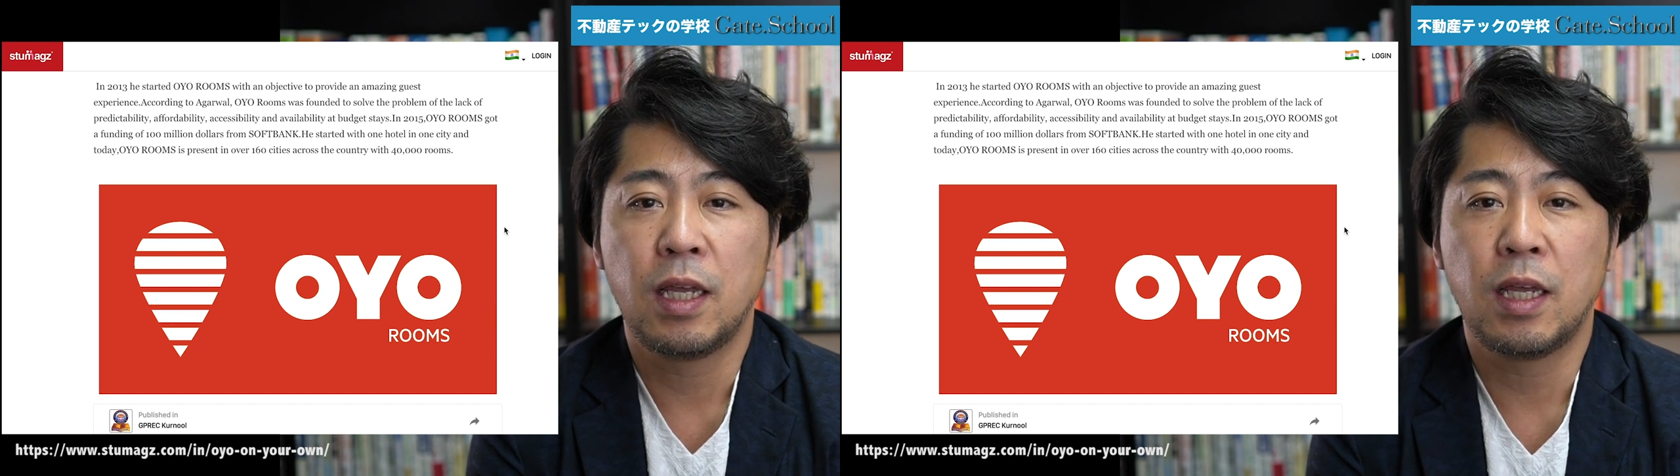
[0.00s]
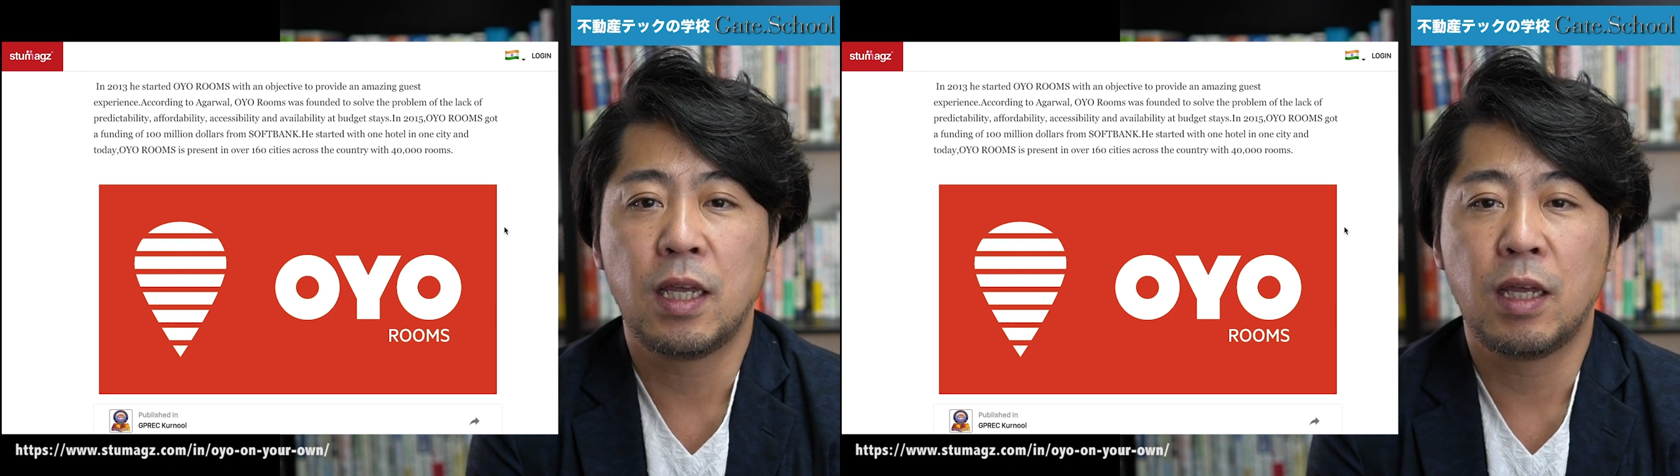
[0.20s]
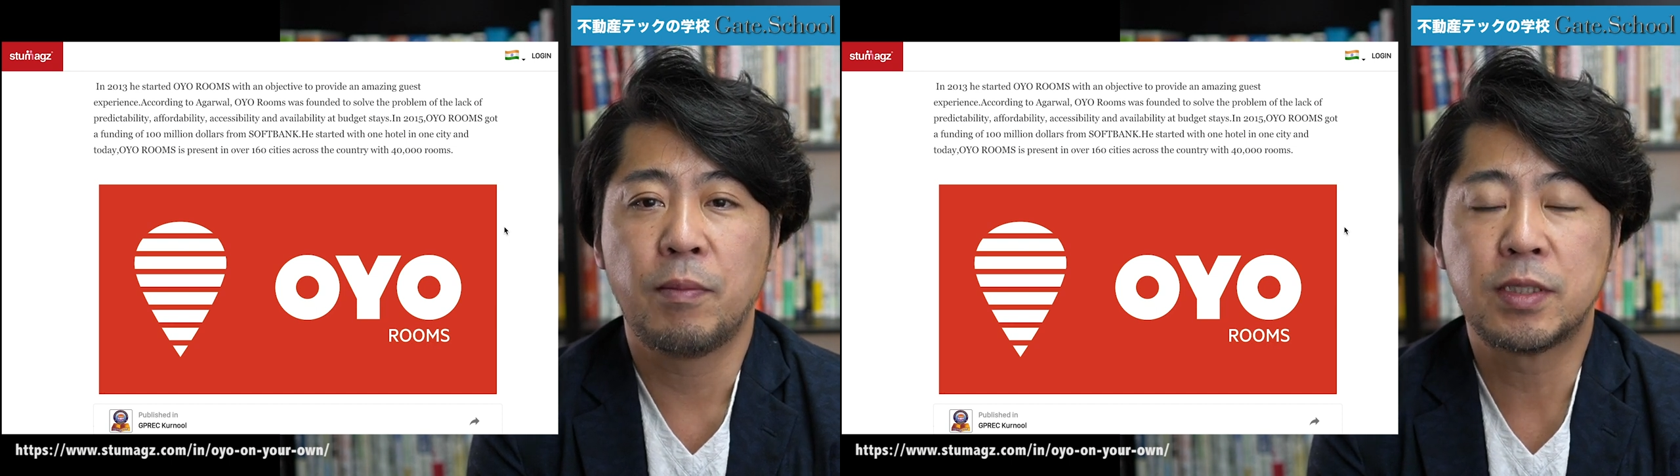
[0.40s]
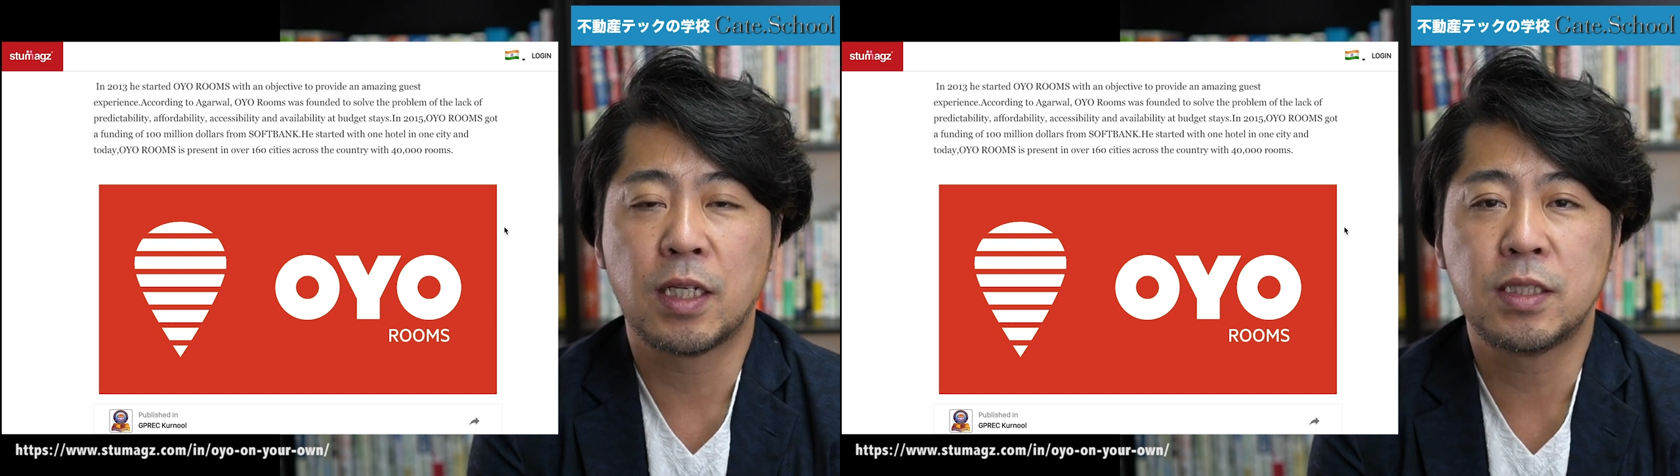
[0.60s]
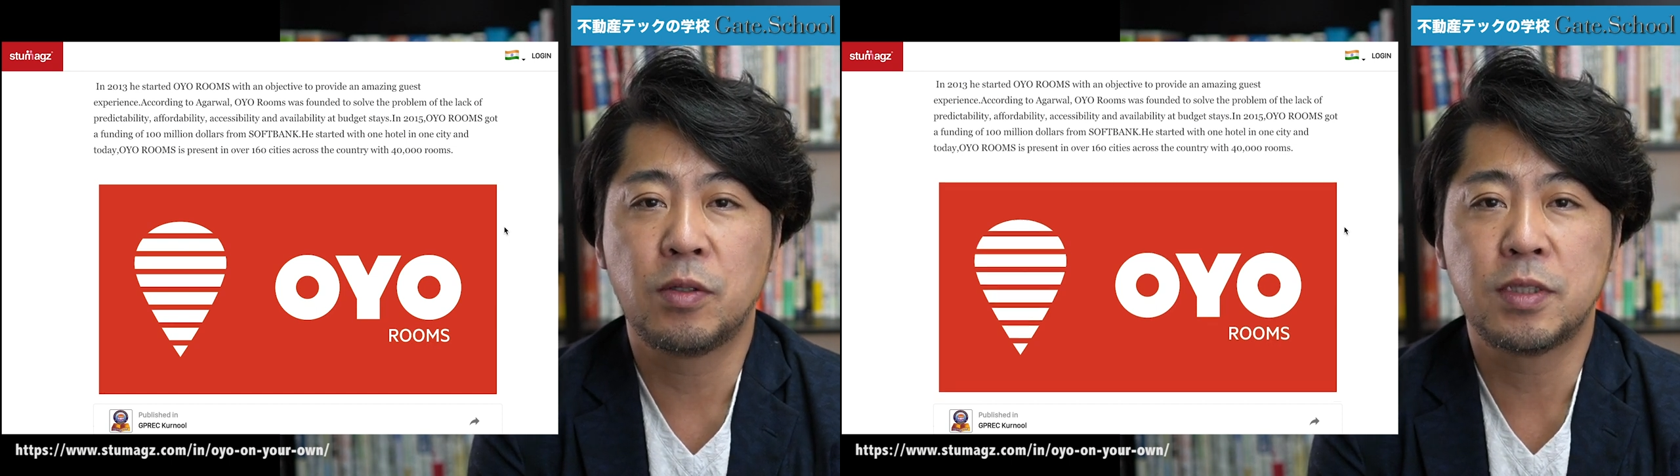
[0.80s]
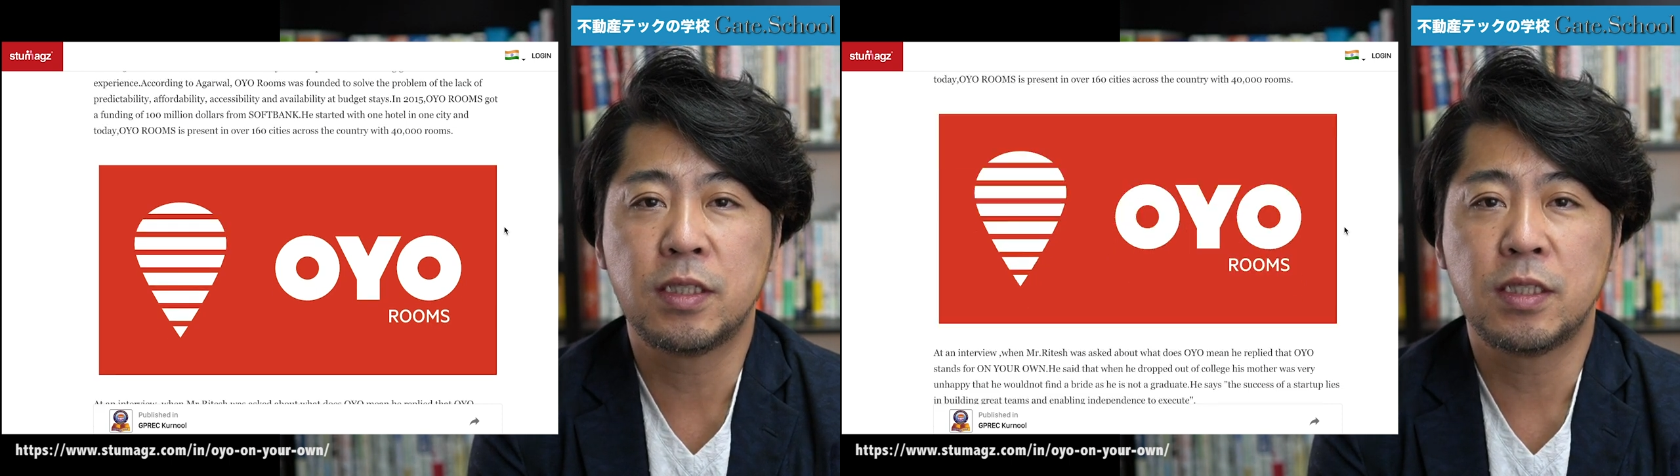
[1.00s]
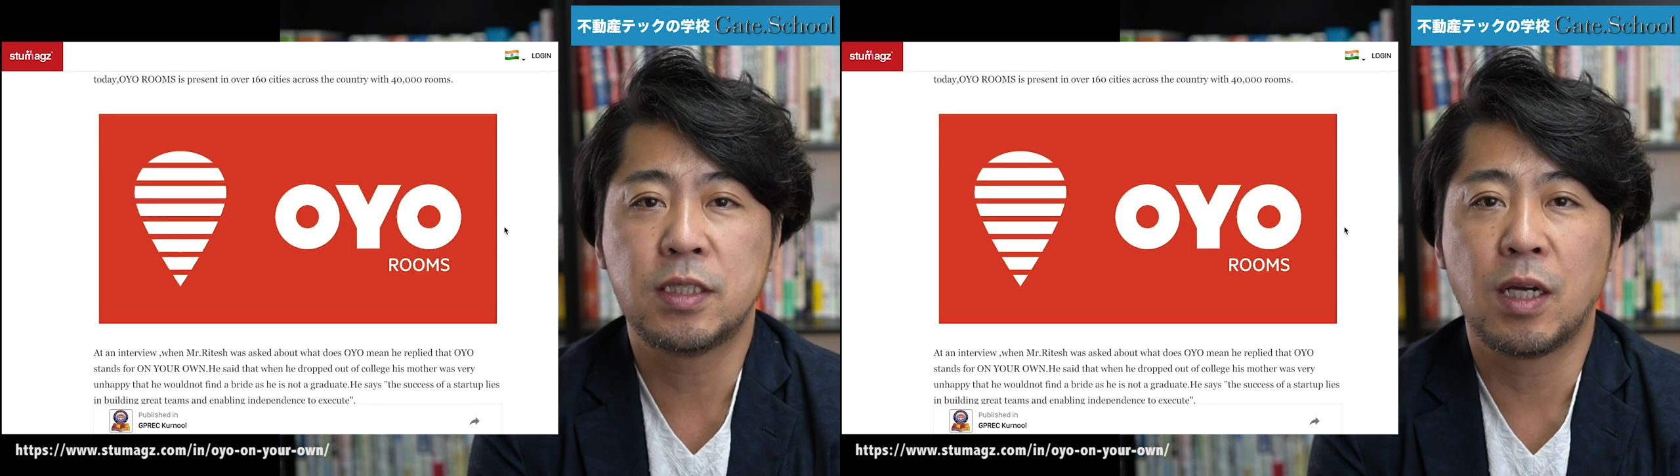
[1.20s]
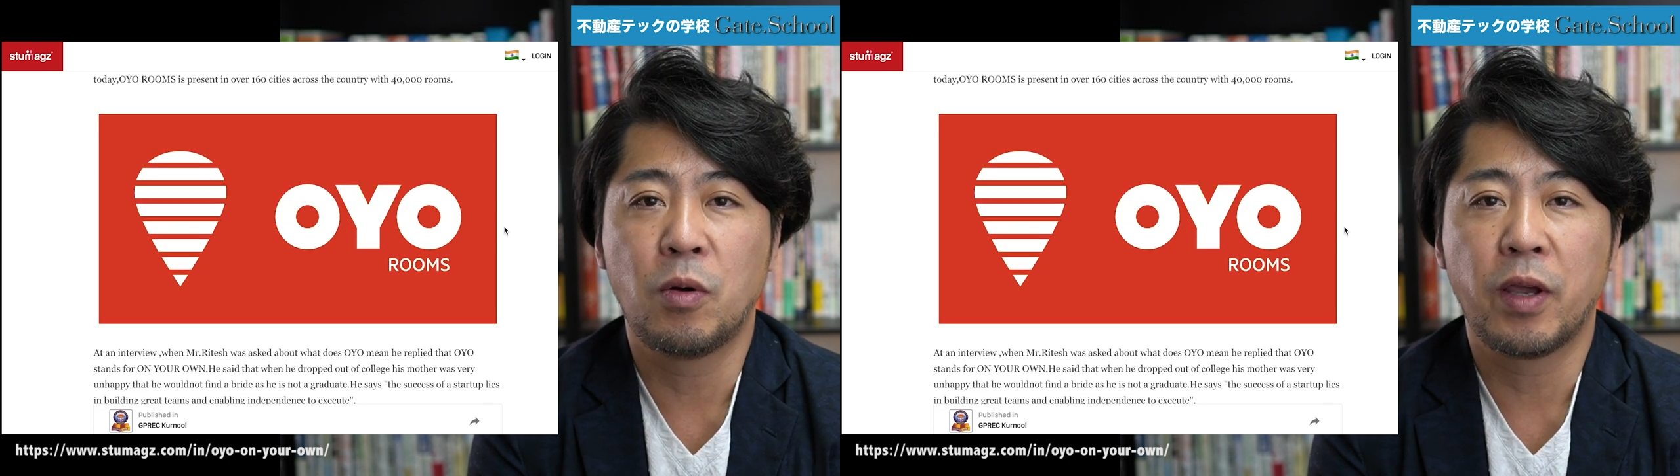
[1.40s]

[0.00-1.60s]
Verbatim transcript: えー、まあ、写真と全然違う